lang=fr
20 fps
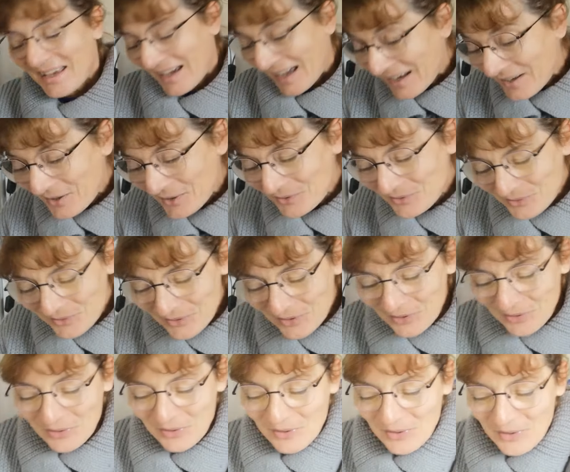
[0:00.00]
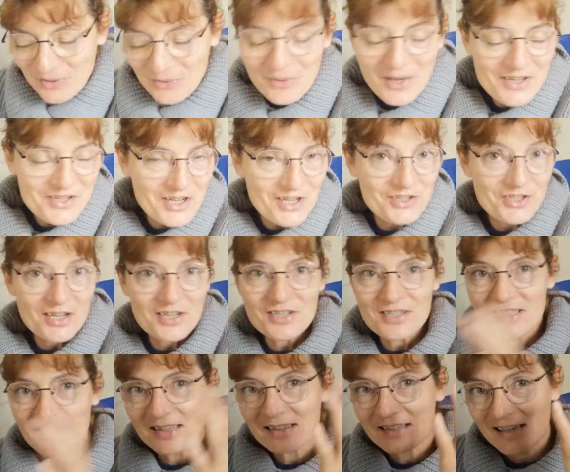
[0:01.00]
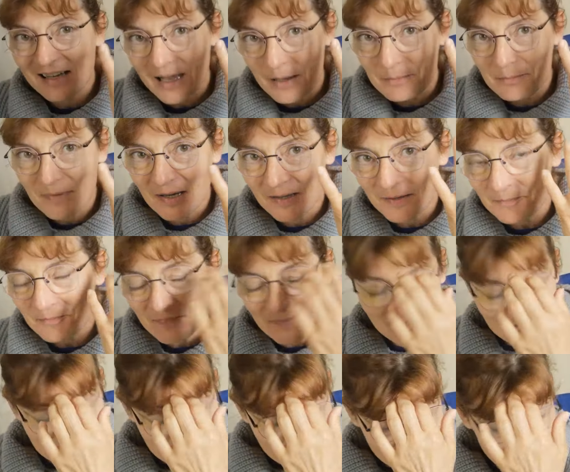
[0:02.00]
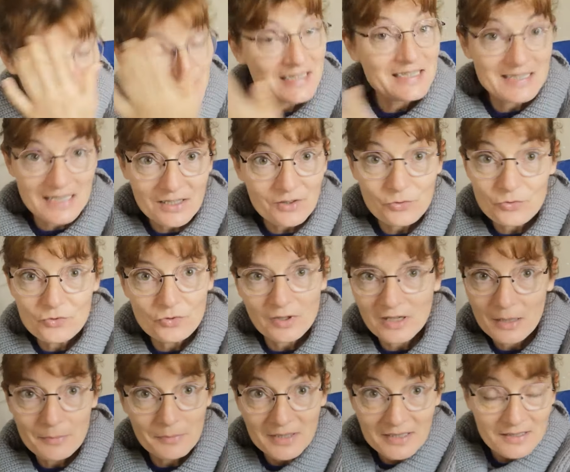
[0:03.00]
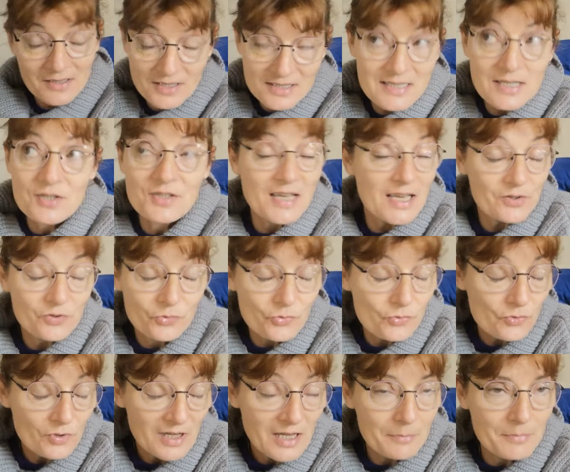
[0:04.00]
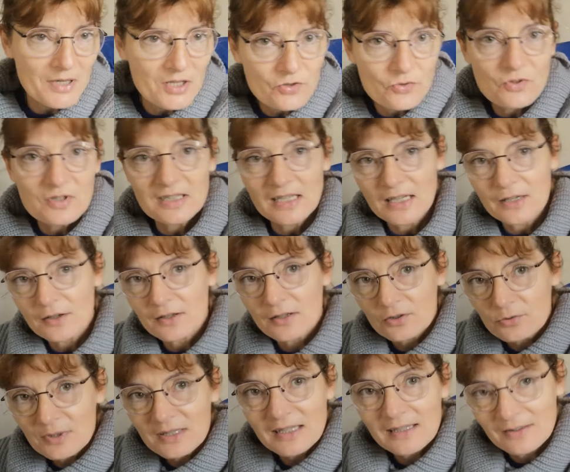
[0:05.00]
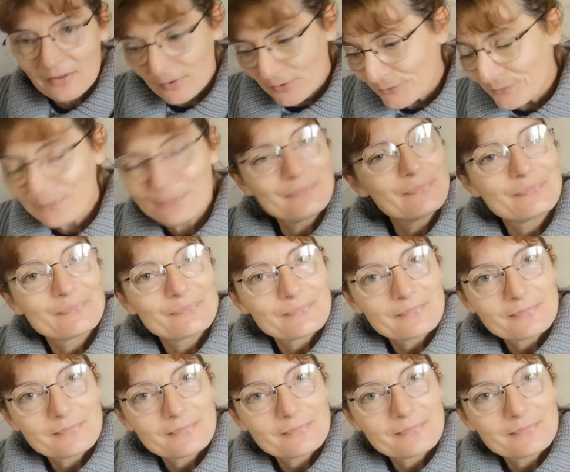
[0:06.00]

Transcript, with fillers: Alors donc, le HHH, c'était la main. Enfin, c'est toujours la main, ce sera toujours la main jusqu'à la nuit des temps. Hein.